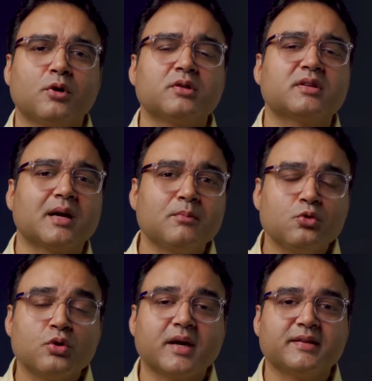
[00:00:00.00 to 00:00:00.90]
बहुत कम
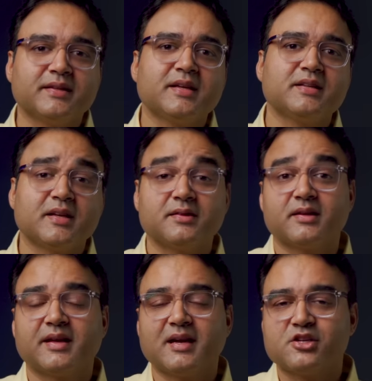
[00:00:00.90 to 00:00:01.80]
लोग ऐसे हैं जिनके
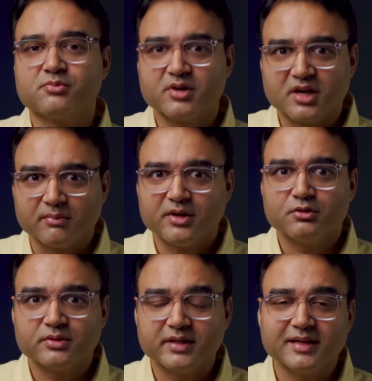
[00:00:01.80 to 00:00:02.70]
अंदर कैल्शियम की कमी
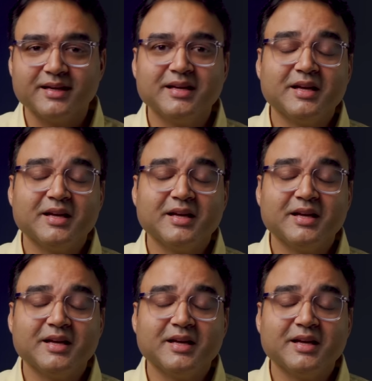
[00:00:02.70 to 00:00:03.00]
होती है